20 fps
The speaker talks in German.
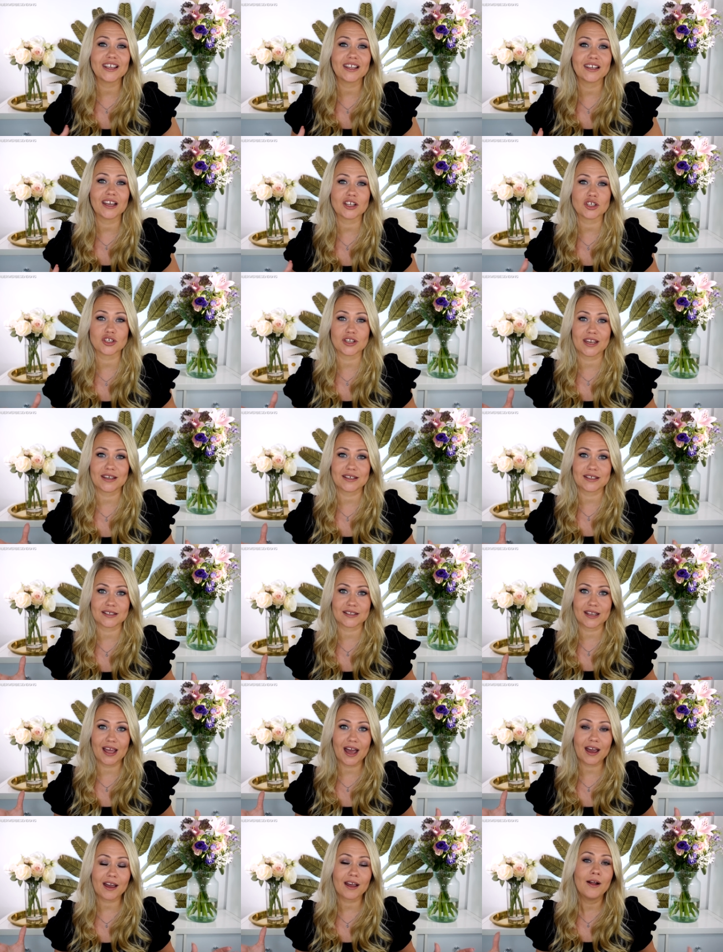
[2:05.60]
ihr da ständig
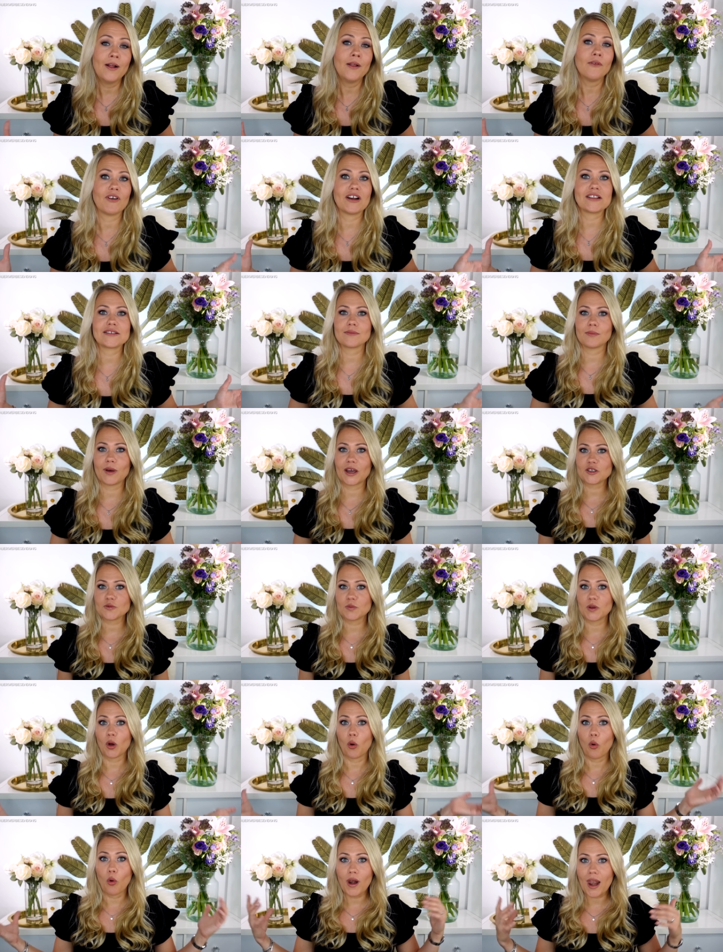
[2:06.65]
nach? Weil zum
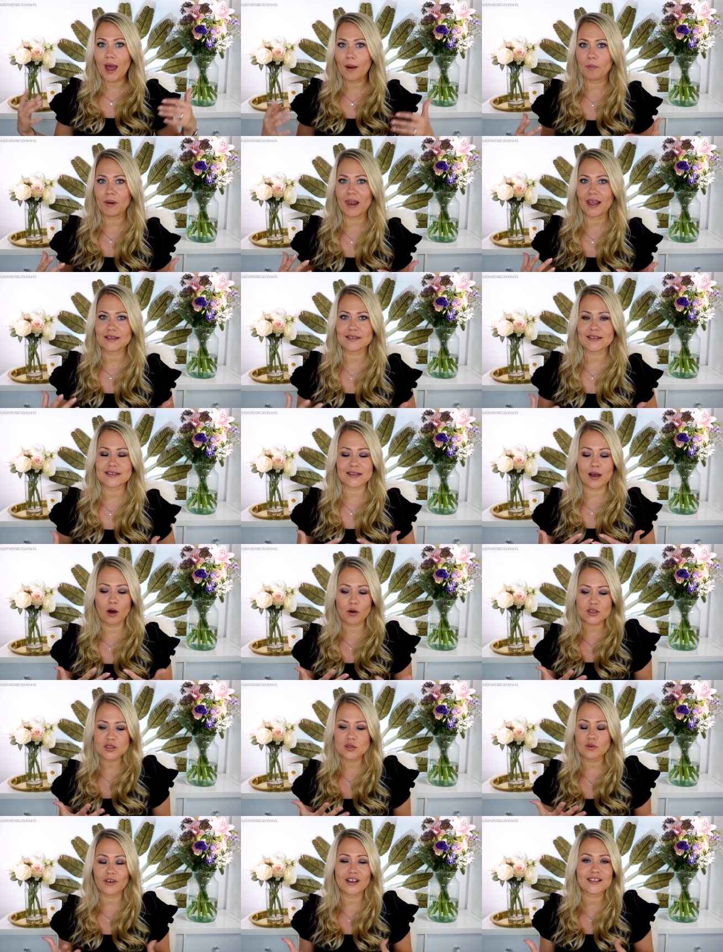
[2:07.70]
Beispiel Olaplex ist
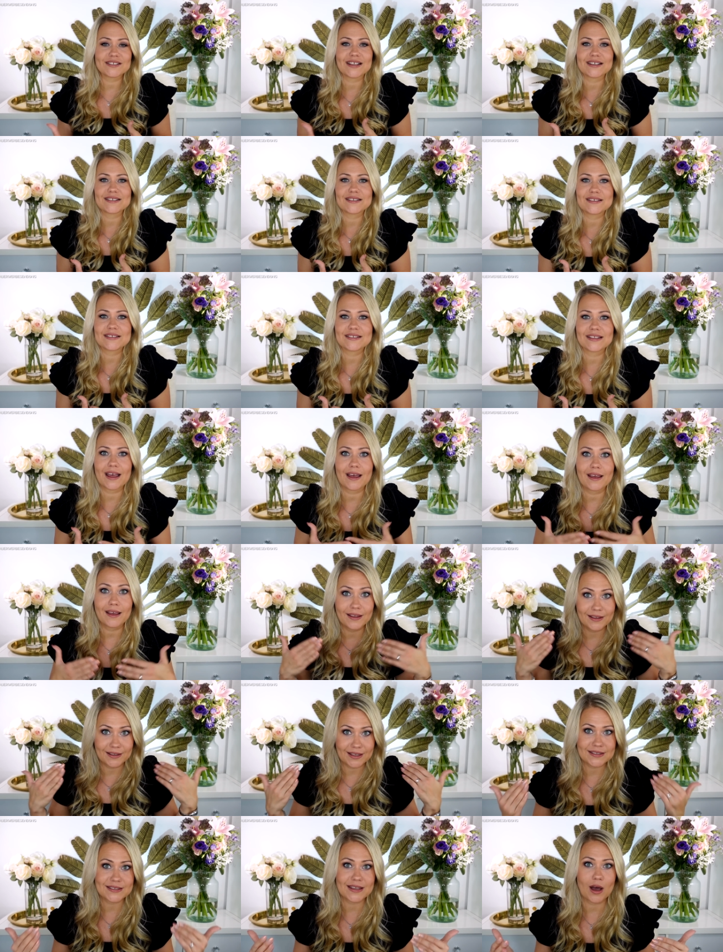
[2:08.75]
auch sowas, das ist da
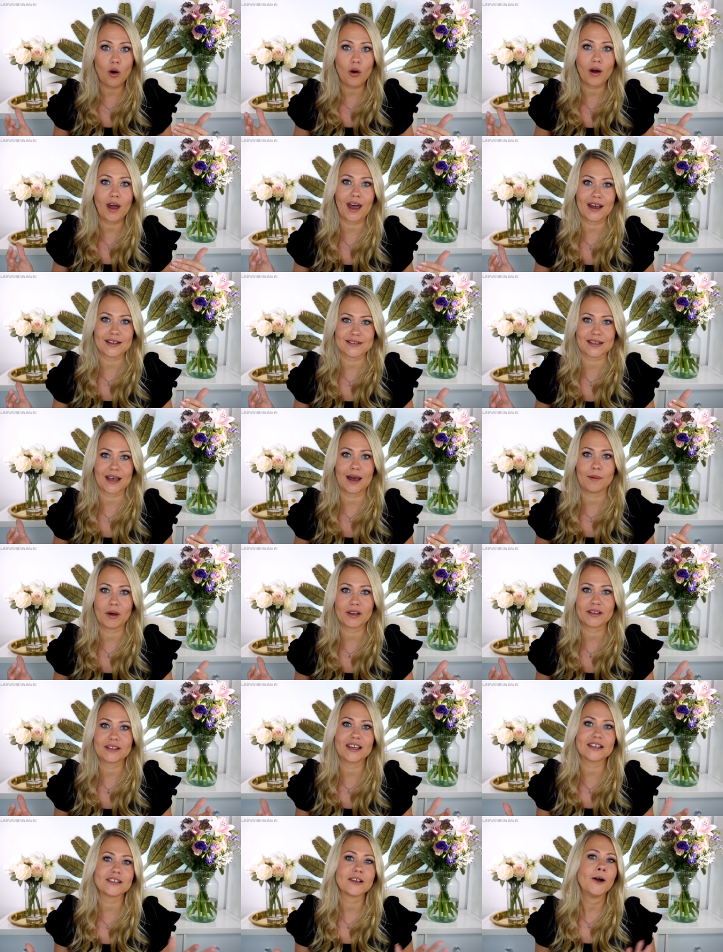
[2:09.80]
jetzt auch krass
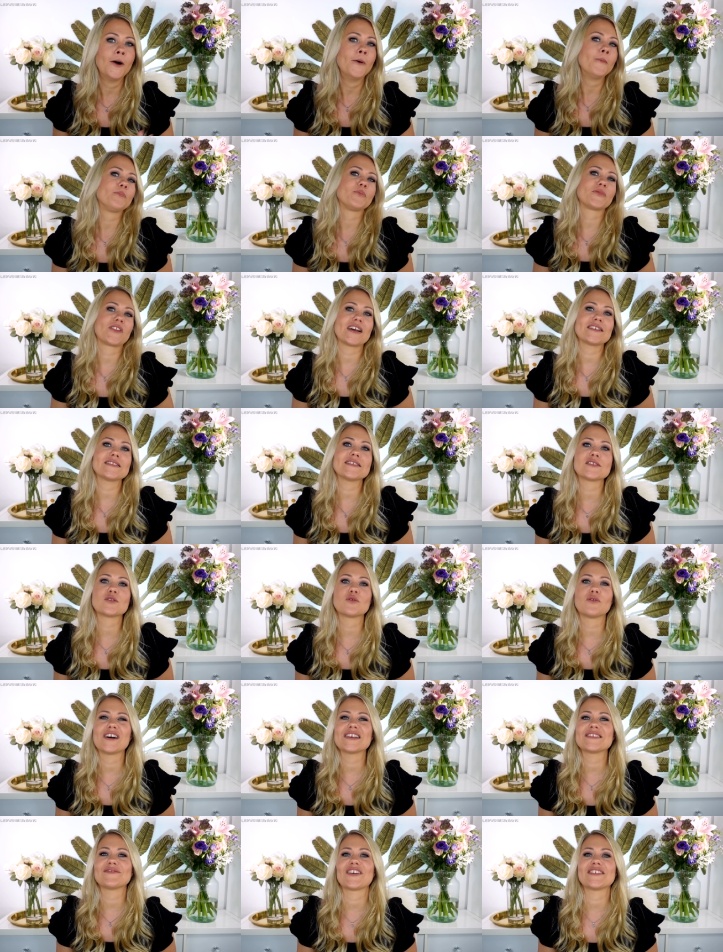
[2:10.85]
rabattiert und das ist
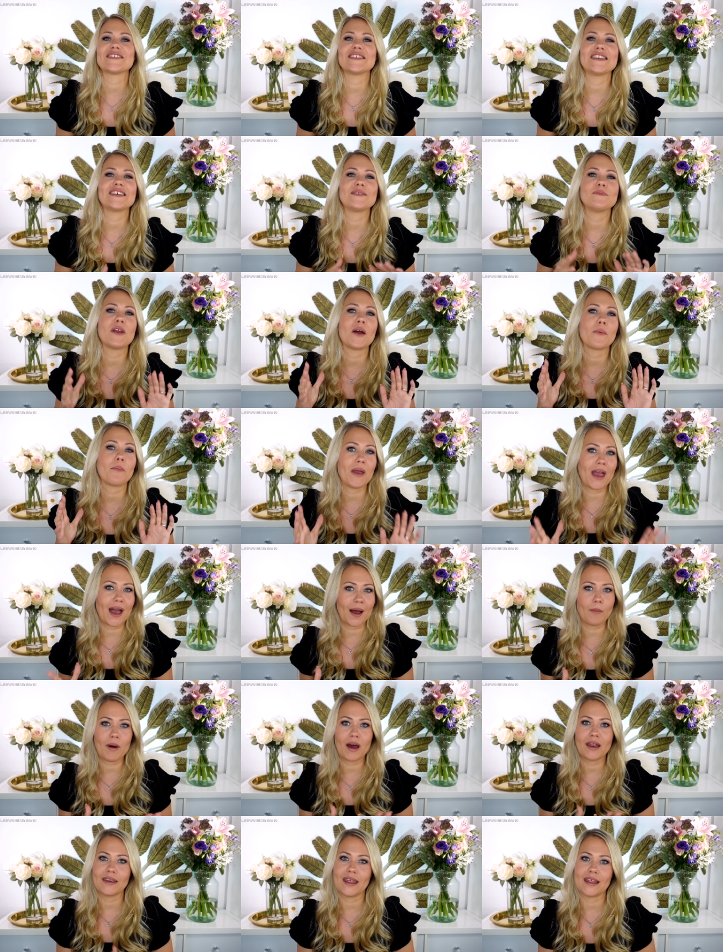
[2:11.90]
sowas, was ich mir
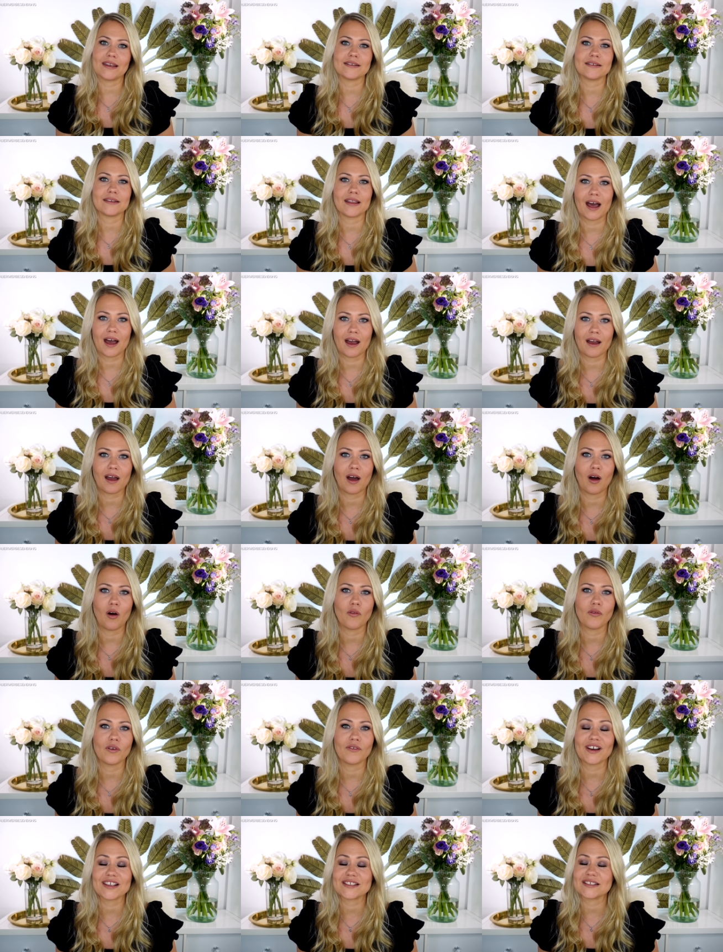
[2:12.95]
permanent
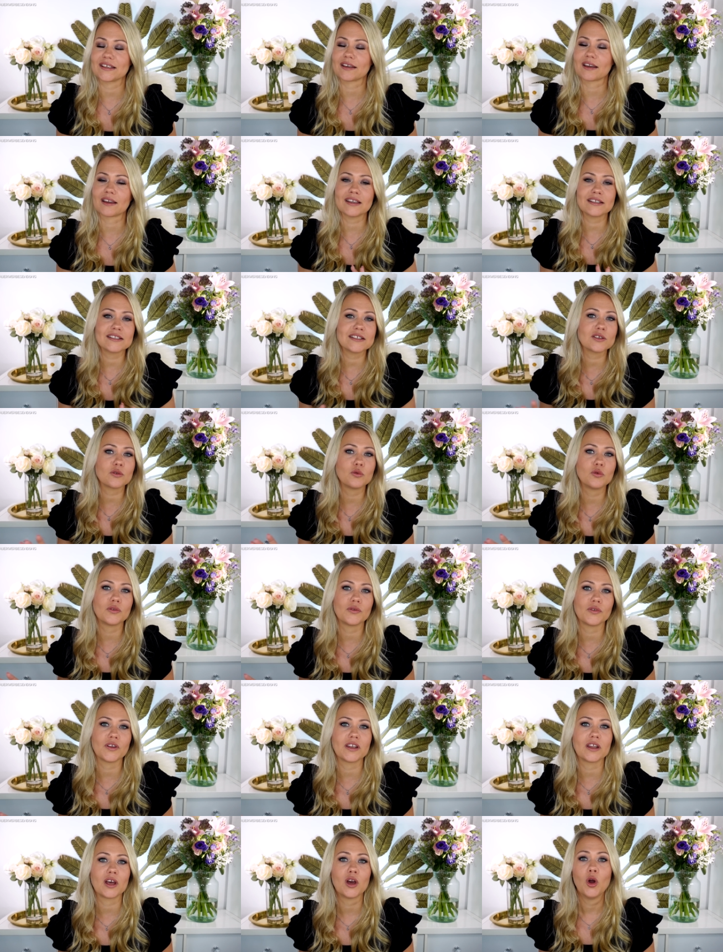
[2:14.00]
nachkaufe, was ich richtig gut
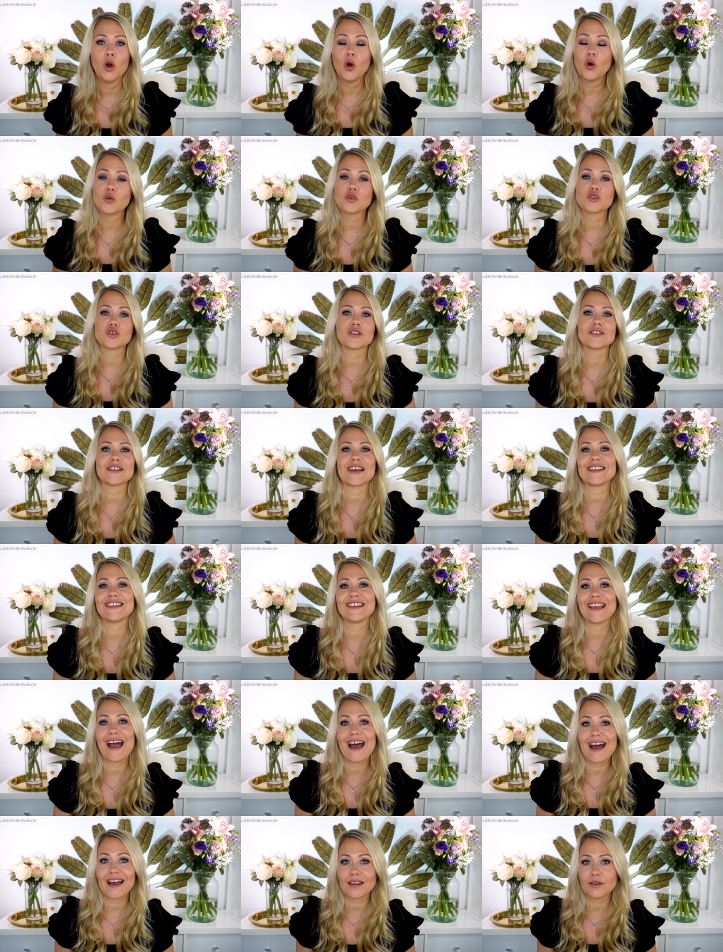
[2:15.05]
finde und schon seit
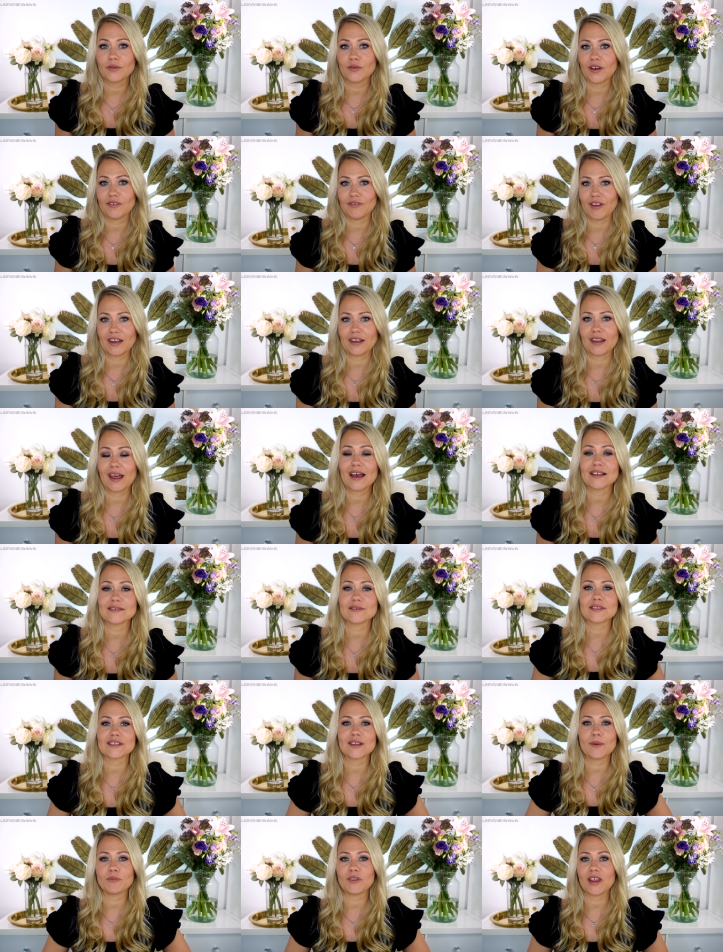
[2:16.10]
Jahren verwende. Also
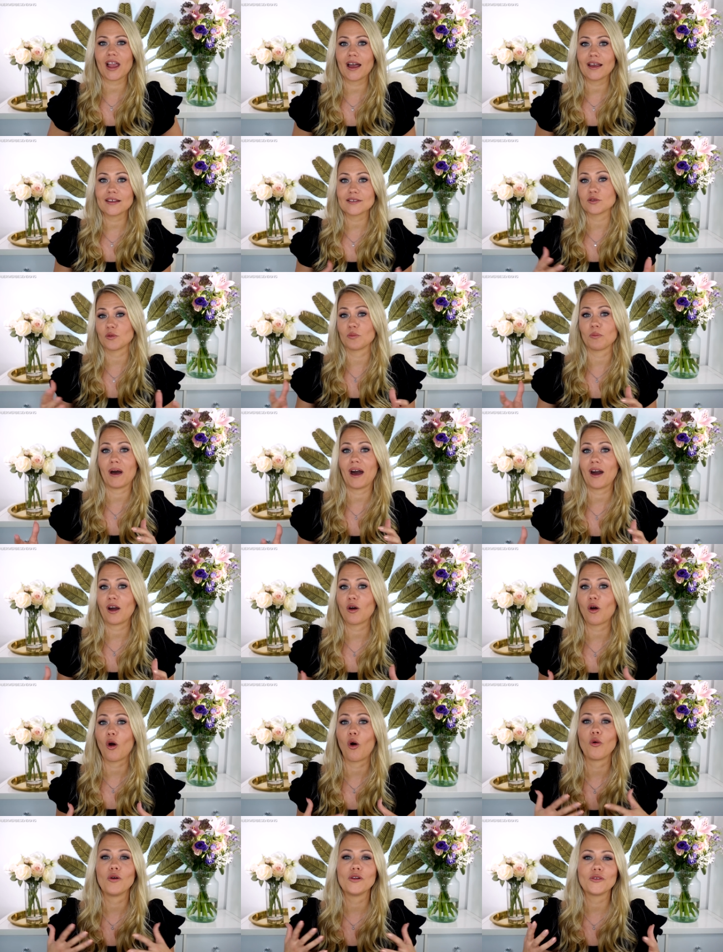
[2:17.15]
es gibt ja so ein paar
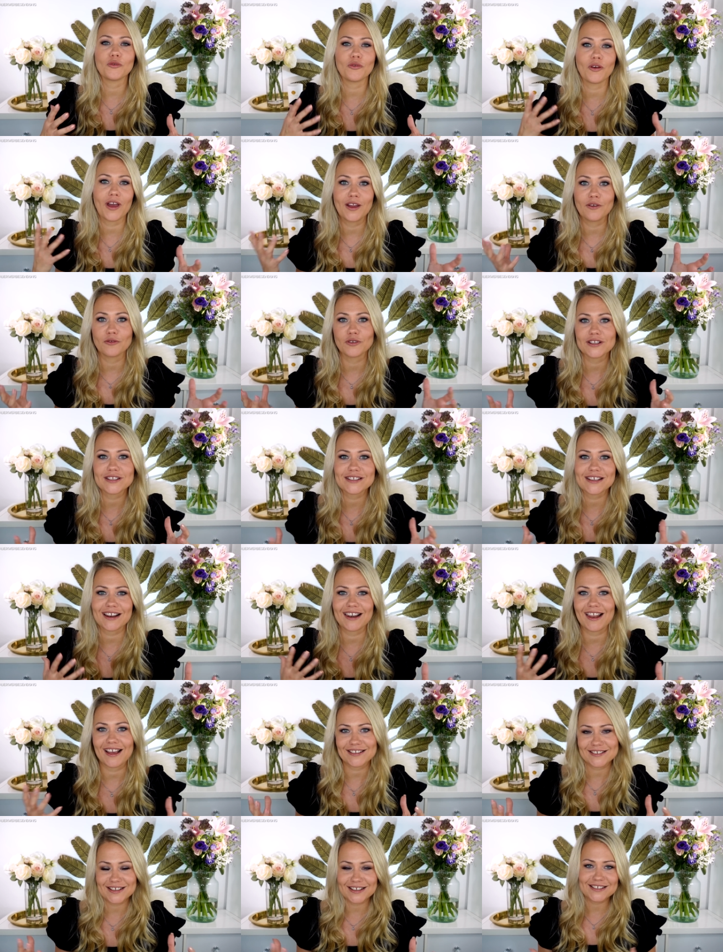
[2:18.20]
Cold Favorites
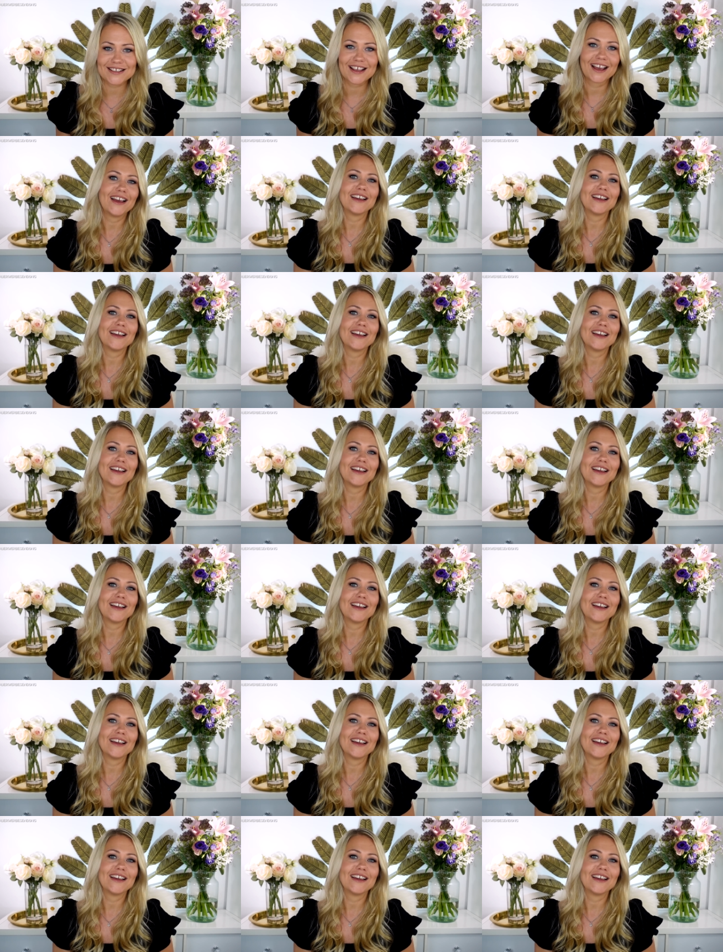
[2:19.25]
Classics,